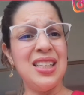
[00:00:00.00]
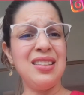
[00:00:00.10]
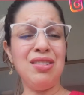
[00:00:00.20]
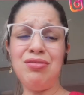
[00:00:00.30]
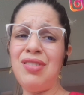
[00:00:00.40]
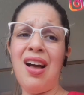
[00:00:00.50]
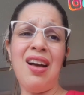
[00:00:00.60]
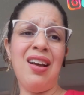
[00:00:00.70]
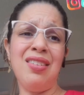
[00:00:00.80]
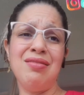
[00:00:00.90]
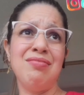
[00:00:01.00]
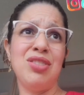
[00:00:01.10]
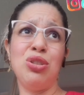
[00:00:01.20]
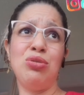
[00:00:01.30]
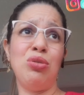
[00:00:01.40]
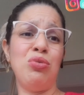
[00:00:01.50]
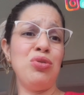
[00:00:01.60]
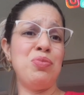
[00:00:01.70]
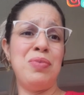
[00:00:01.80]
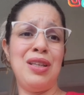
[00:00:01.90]
Então tá. Se eu tô
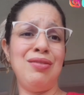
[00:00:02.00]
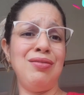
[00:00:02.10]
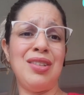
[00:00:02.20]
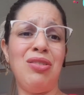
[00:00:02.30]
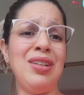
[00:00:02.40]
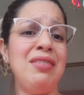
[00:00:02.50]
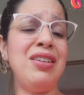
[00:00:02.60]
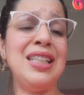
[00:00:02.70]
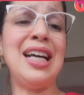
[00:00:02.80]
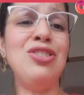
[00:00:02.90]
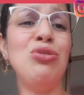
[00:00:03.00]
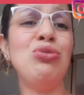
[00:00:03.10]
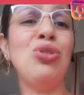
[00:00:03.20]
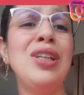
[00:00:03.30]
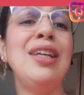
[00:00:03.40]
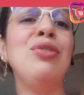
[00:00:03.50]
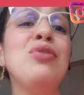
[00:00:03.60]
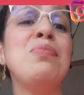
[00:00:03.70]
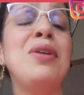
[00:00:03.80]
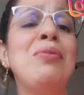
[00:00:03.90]
cuspindo, então na verdade eu não tô nem
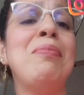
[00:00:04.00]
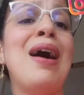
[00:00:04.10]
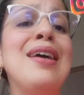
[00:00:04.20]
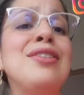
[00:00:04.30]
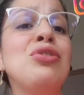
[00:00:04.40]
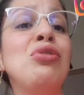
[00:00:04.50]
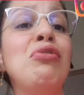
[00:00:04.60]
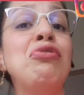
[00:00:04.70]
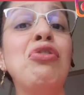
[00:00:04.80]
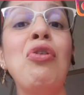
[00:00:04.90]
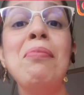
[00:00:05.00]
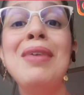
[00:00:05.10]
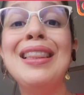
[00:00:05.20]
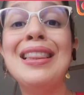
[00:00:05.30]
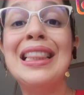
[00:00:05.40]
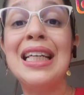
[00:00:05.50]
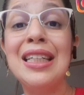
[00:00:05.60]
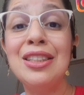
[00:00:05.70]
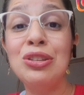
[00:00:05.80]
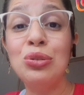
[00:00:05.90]
cuspindo mais, eu tô
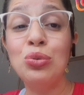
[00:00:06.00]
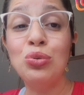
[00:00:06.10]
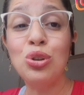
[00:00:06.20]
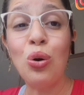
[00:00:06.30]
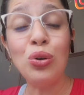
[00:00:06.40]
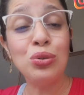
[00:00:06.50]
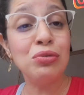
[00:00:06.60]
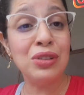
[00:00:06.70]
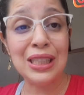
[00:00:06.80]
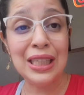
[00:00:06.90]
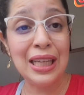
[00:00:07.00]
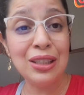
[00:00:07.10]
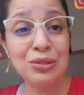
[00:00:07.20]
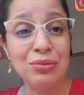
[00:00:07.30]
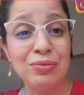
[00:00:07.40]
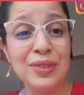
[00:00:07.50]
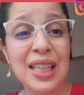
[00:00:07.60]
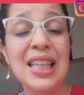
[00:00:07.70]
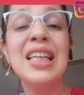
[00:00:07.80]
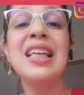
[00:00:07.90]
vomitando todo o veneno
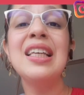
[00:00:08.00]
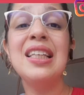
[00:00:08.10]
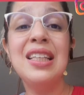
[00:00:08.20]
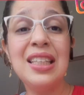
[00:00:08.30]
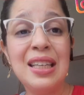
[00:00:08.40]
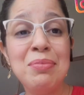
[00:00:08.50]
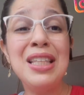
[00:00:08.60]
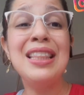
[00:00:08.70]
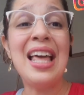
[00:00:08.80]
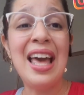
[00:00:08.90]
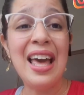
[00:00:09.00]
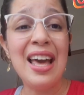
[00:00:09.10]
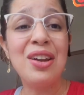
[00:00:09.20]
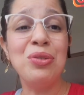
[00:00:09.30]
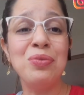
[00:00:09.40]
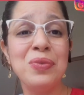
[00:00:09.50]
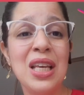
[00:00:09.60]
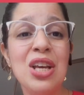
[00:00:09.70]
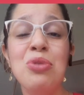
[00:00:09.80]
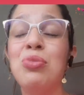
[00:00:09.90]
que me deram,
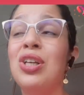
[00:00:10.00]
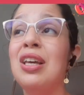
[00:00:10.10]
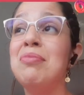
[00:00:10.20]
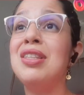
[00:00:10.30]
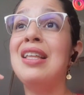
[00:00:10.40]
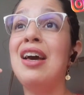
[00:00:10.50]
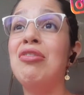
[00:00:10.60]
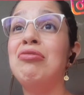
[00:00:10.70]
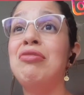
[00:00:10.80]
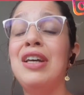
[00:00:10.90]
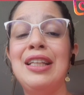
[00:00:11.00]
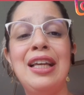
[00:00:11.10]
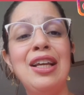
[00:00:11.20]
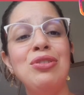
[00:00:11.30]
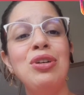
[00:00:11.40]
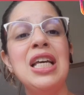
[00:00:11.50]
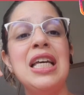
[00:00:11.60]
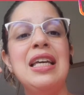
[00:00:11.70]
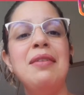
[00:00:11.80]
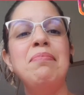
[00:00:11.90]
porque me deram um veneno
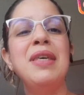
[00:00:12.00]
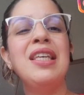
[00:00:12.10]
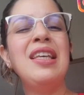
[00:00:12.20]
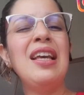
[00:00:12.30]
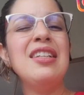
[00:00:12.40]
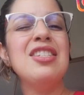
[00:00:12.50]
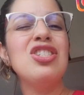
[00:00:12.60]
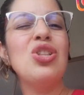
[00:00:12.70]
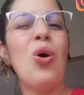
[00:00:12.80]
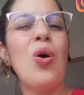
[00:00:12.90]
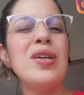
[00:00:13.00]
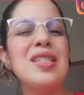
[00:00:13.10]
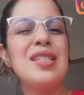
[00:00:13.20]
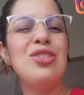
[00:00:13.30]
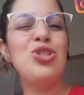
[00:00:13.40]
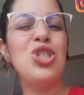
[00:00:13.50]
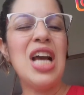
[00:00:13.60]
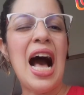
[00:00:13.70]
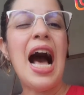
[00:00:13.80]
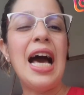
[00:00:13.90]
em pequenas doses
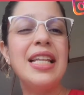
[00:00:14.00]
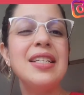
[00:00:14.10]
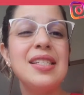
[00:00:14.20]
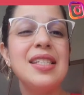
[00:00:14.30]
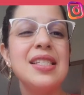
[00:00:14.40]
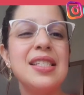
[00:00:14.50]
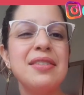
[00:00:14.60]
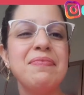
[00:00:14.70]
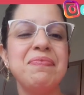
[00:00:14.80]
diárias,